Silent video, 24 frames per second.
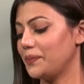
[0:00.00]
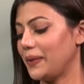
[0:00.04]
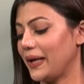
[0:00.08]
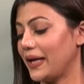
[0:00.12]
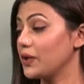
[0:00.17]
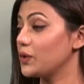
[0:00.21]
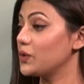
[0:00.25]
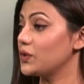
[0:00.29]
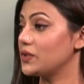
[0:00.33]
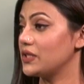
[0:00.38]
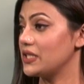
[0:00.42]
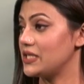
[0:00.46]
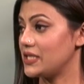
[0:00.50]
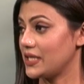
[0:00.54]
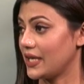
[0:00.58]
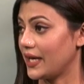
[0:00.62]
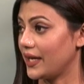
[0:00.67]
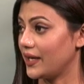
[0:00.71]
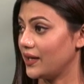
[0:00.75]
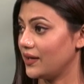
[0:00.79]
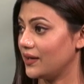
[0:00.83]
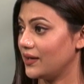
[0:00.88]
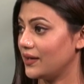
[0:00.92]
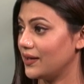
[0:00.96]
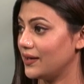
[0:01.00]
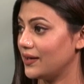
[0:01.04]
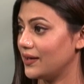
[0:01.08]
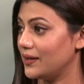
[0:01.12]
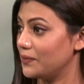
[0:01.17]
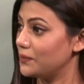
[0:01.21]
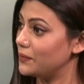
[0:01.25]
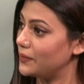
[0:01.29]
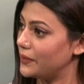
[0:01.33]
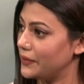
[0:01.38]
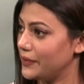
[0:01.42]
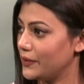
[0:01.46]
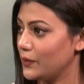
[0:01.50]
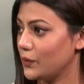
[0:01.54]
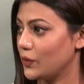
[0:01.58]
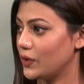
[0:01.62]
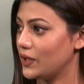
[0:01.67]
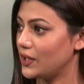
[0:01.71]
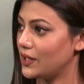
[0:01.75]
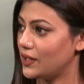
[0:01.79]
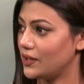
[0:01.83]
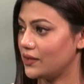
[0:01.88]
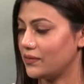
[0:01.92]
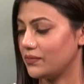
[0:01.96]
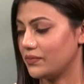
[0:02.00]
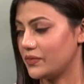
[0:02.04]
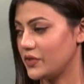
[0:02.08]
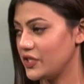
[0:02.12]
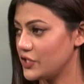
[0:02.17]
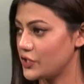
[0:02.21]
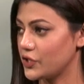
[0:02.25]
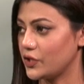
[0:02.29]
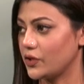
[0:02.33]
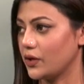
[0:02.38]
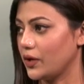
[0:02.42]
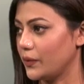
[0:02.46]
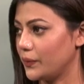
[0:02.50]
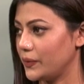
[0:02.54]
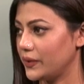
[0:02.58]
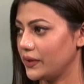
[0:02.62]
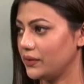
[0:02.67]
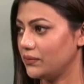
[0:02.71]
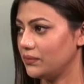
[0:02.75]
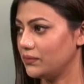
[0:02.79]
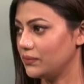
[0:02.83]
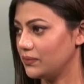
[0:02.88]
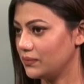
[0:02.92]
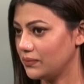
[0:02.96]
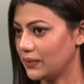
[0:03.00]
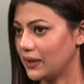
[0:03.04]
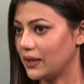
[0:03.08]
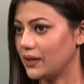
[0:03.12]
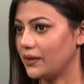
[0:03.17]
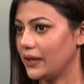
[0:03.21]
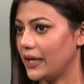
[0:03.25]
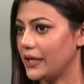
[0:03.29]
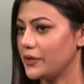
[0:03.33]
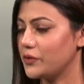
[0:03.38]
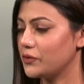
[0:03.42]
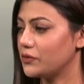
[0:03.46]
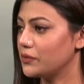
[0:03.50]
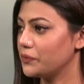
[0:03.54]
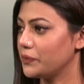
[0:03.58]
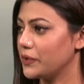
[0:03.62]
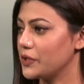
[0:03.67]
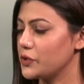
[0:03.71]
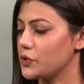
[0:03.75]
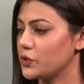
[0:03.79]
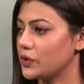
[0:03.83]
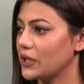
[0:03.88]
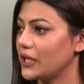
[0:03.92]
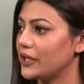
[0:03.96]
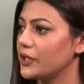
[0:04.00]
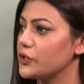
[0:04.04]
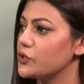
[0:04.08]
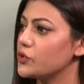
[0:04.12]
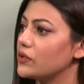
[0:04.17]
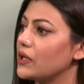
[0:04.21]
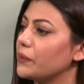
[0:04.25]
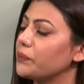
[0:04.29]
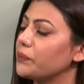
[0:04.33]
প্ল্যান করতে চায় ইয়োগা টিচার হবে বা এইরকম কিছু তাদের জন্য